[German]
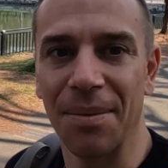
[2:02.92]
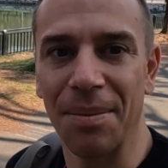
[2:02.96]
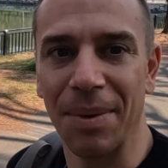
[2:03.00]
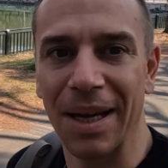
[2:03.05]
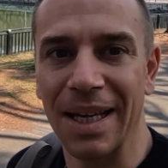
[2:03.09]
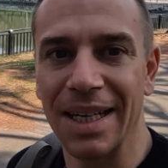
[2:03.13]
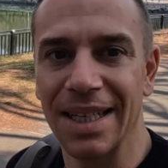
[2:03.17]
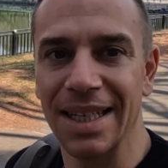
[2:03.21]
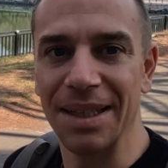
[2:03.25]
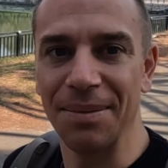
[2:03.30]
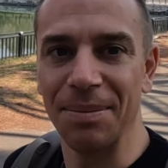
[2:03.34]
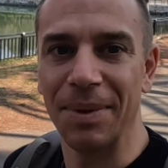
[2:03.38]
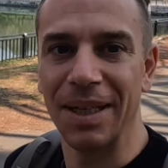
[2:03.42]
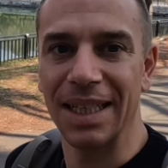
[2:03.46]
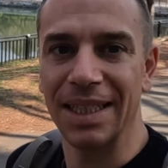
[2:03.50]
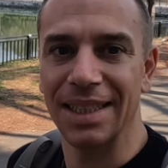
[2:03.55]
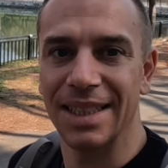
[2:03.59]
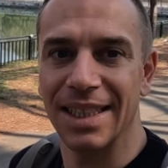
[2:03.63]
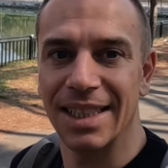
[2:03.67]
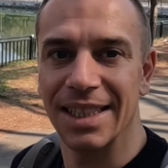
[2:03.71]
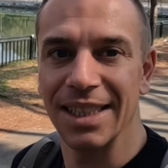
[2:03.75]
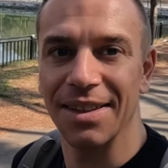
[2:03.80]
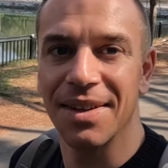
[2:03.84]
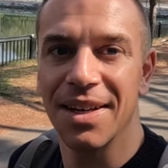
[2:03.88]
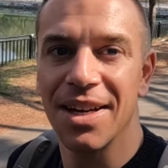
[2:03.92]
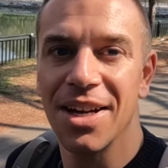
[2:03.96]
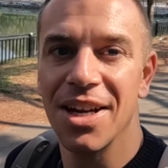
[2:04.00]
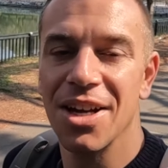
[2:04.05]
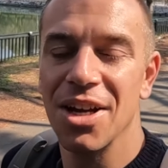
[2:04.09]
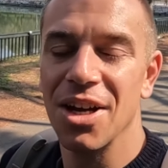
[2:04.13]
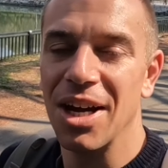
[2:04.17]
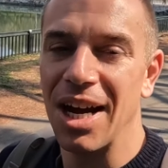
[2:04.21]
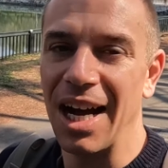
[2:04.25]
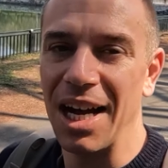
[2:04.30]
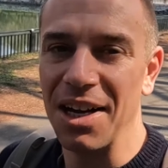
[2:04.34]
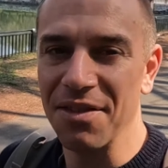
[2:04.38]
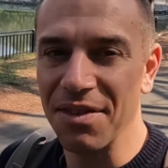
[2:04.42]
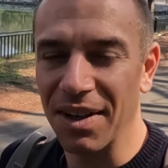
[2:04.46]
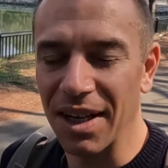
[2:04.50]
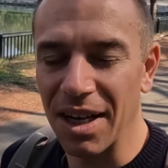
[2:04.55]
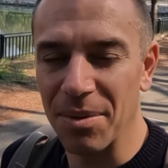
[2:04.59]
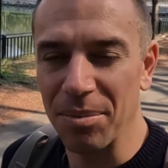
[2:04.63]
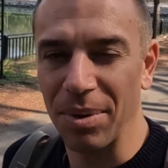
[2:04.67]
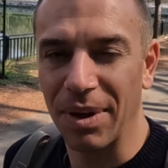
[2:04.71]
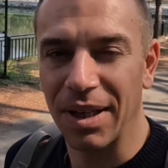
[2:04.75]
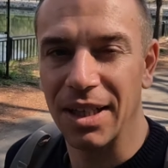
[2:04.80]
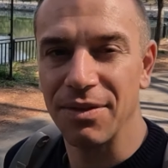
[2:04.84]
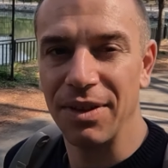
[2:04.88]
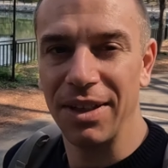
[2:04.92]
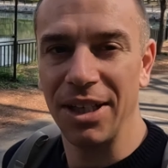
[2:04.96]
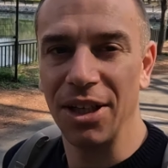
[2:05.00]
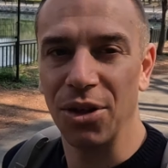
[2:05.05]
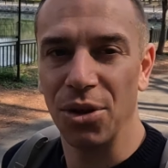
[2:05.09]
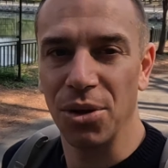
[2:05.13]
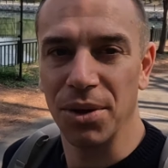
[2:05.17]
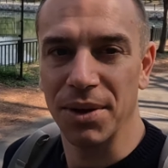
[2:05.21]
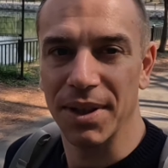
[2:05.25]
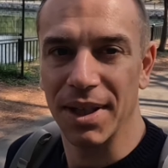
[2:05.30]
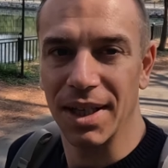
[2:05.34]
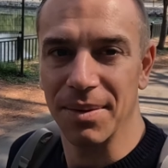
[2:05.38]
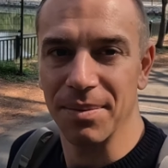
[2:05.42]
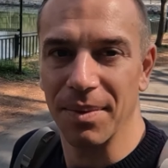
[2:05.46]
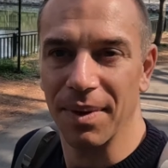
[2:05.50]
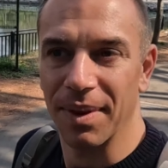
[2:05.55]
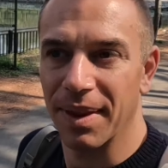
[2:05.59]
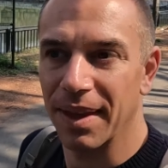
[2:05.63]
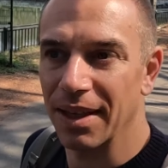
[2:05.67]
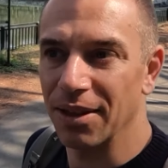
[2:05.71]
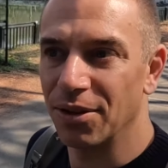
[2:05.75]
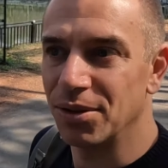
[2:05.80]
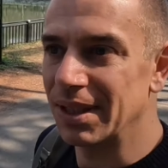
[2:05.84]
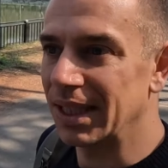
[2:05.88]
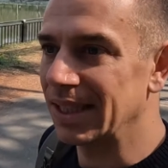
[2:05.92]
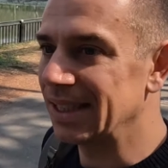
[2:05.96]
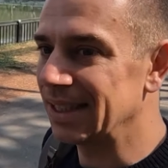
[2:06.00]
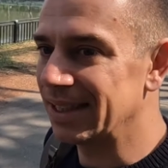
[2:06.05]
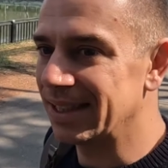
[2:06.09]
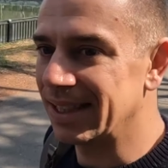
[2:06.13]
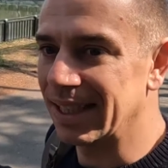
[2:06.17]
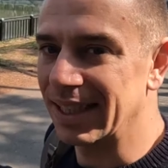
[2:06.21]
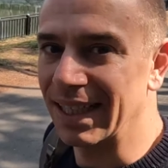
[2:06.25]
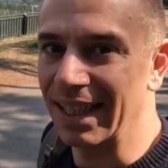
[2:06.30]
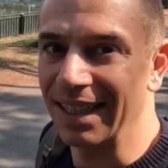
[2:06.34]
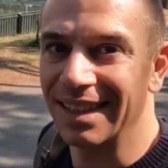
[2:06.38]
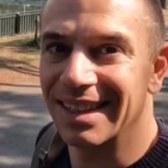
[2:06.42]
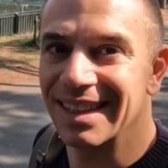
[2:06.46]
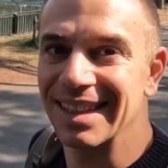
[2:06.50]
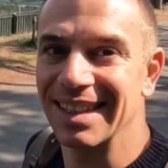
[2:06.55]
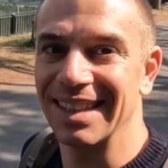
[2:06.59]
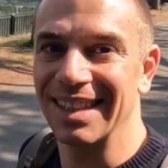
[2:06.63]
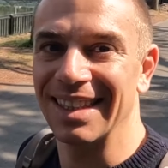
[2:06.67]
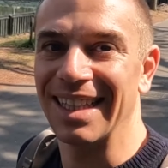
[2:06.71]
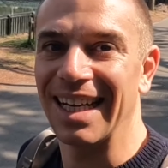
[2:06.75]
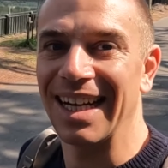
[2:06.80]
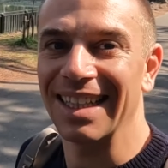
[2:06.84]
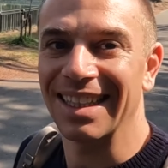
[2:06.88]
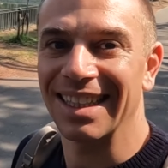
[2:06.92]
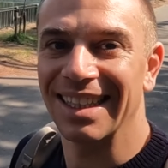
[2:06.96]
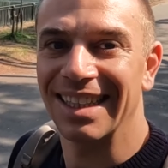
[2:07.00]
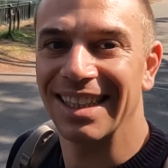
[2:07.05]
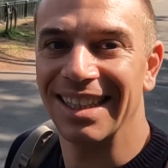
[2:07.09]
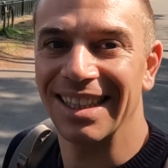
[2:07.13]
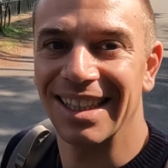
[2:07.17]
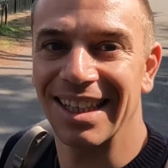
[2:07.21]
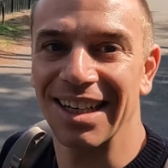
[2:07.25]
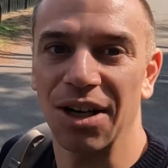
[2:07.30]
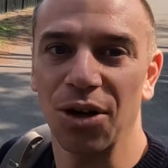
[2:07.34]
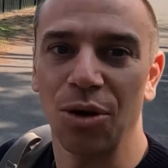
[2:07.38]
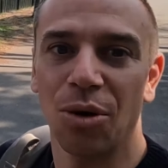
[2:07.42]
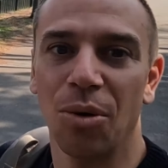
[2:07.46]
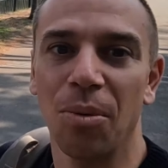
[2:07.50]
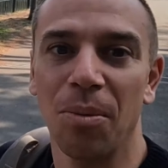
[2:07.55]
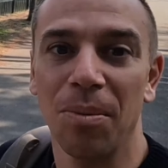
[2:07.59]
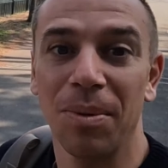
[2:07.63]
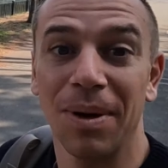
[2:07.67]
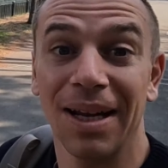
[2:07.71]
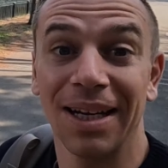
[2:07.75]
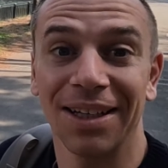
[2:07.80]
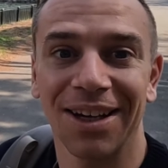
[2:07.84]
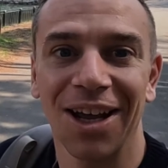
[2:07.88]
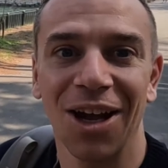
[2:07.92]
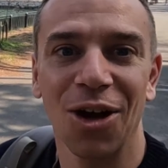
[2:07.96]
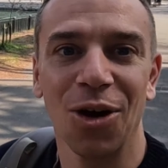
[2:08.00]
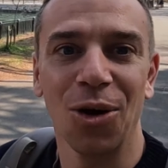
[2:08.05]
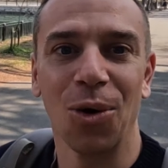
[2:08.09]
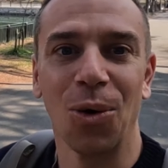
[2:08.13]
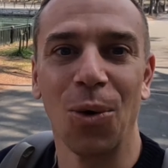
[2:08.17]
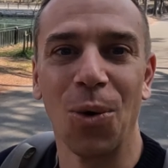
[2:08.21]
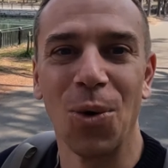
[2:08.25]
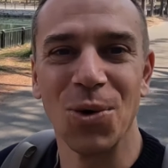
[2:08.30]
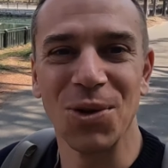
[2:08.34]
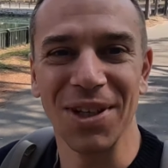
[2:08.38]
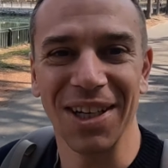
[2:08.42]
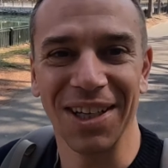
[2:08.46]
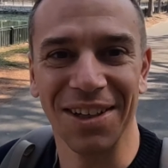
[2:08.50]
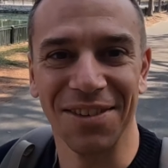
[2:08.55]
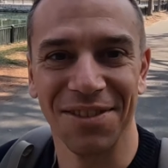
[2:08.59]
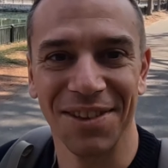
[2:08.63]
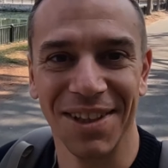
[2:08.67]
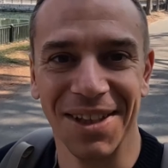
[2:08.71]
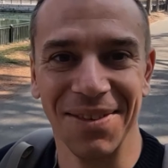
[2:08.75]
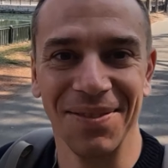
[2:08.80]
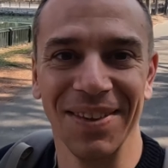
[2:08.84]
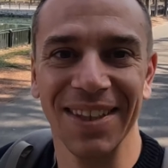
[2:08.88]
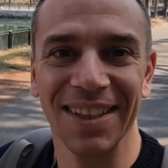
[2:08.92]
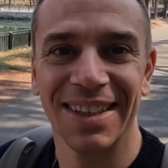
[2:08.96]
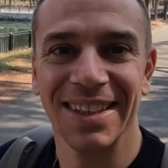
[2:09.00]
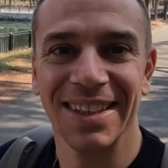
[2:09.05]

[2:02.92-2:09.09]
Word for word: am Ende März her, Anfang April, wenn ihr Glück habt. Und dann ist der ganze Garten hier komplett rosa gefärbt.